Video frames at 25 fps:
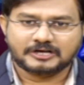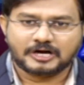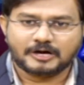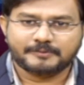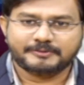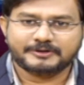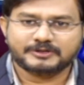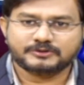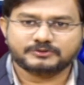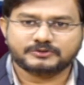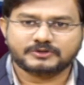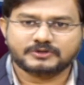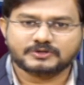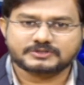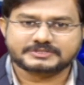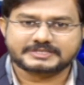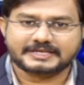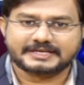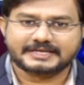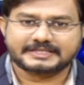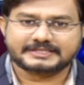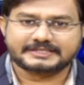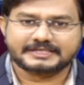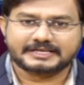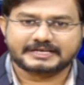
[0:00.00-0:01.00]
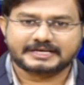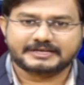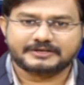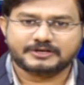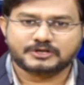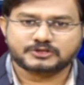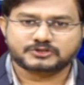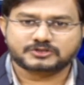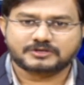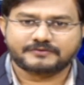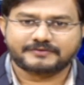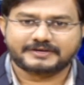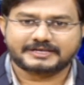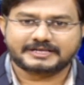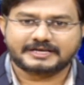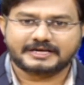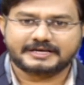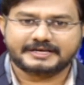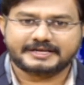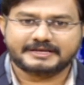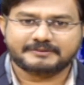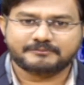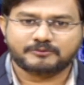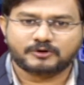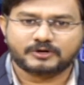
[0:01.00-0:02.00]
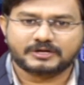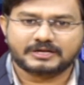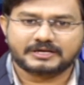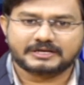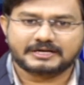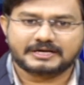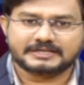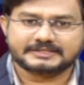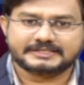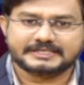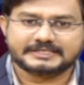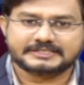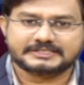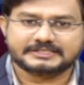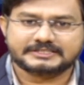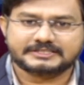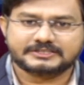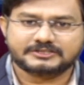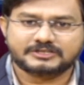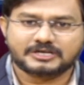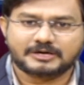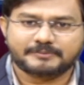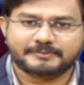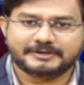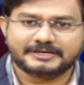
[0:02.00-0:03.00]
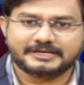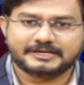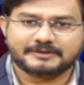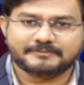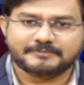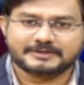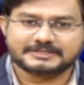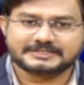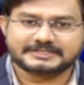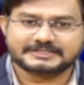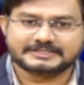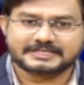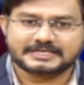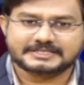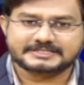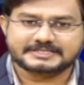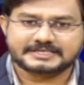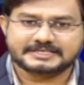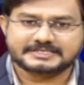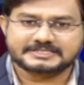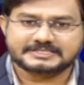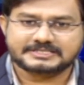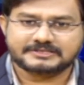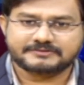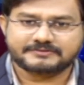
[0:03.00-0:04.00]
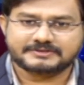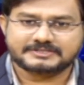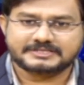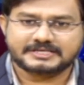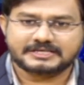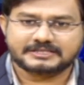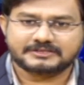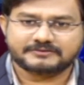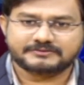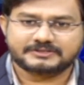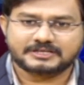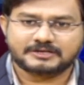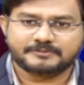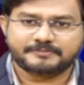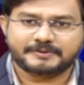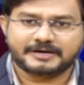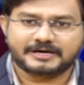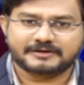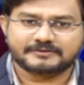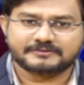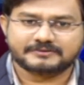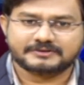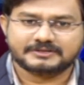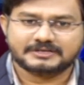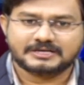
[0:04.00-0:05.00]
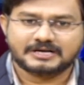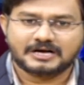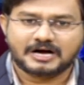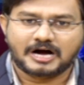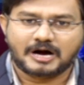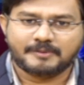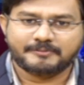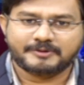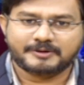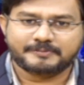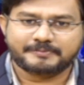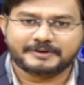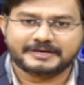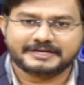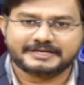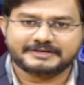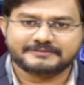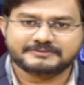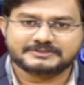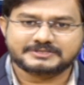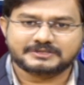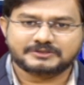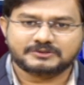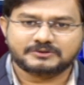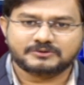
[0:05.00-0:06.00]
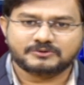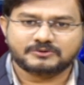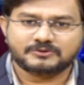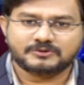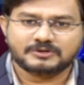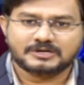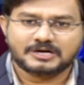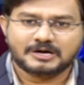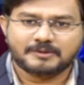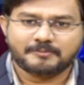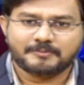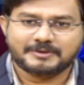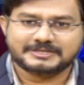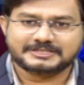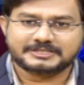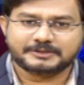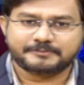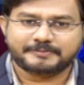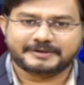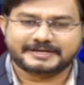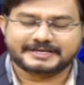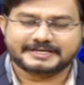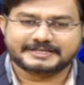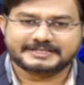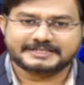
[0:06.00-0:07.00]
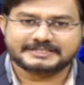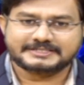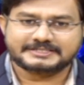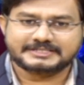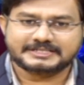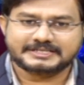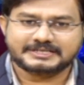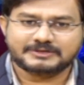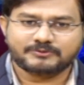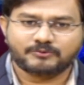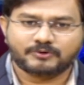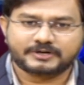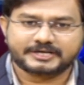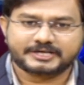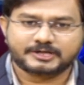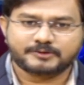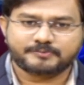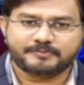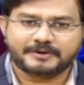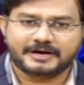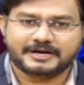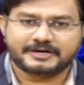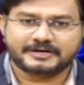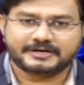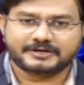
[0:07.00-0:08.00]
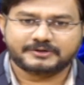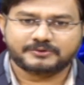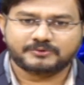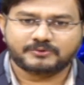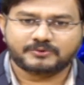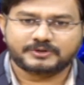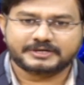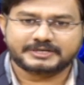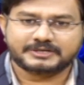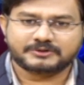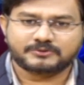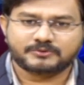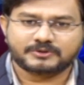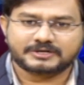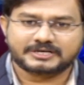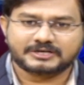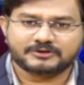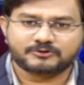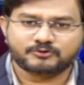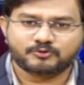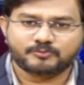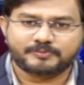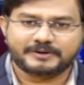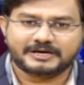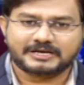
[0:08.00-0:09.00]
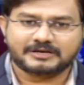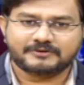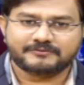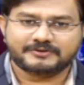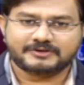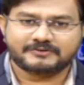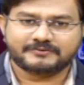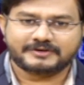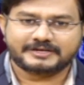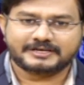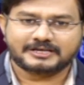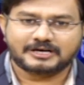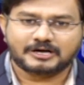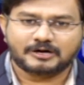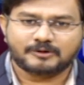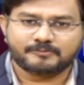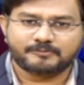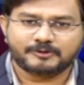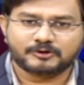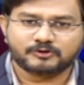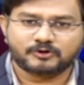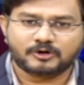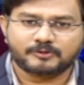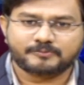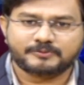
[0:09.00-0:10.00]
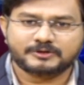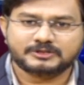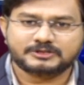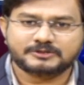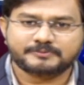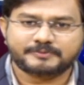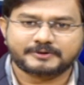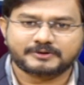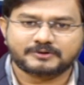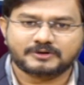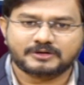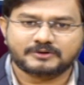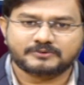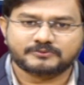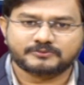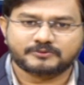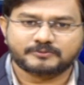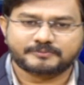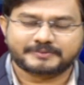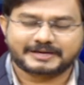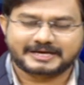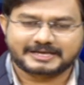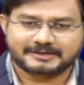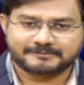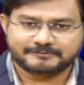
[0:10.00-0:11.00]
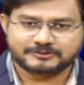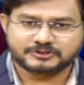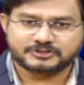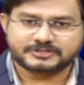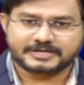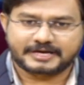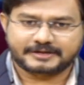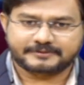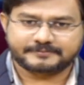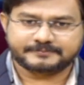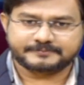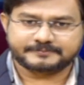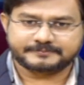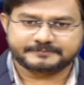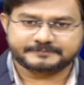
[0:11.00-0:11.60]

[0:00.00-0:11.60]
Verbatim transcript: అభివృద్ధిలో సనత్ నగర్ నియోజకవర్గాన్ని మోడల్గా తీర్చిదిద్దామని మంత్రి తలసాని శ్రీనివాస్ యాదవ్ తెలిపారు అమీర్పేట్ డివిజన్లో మంత్రి పర్యటించి ఒకటి పాయింట్ రెండు ఒకటి కోట్ల రూపాయల విలువైన పలు అభివృద్ధి పనులను ప్రారంభించారు